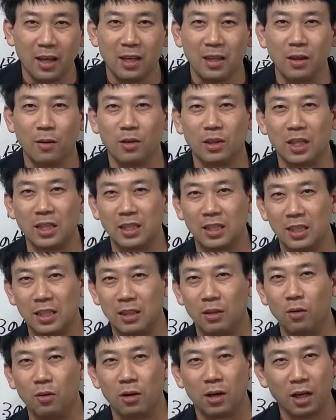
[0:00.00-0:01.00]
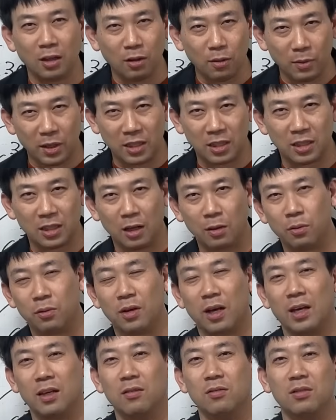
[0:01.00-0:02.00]
で、私と、あとまあスタッフ
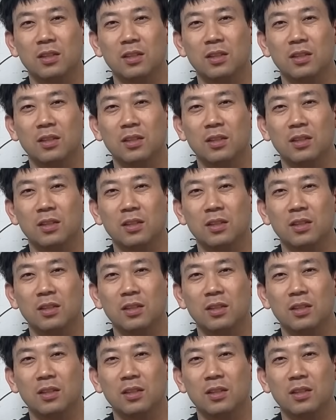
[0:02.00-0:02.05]
がいる